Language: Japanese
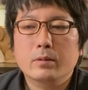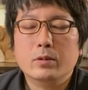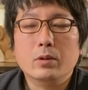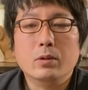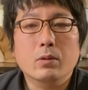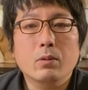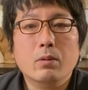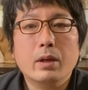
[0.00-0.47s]

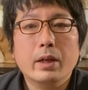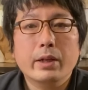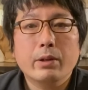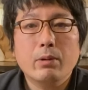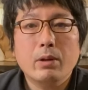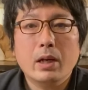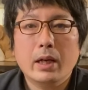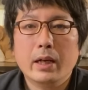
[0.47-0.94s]
そのお
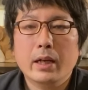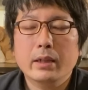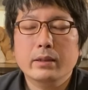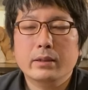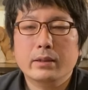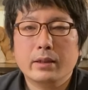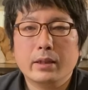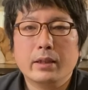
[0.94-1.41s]
金を
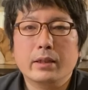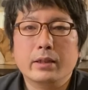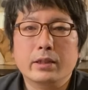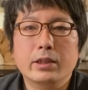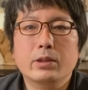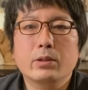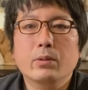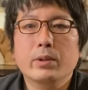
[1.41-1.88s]
払って引
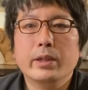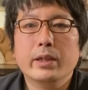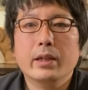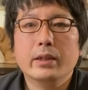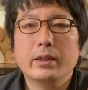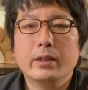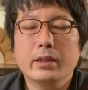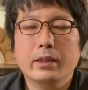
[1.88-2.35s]
き取り
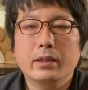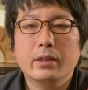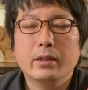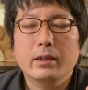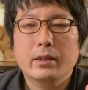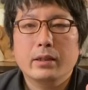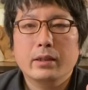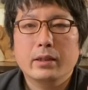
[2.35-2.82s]
屋に
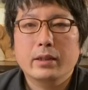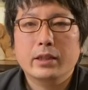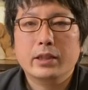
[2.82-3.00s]
引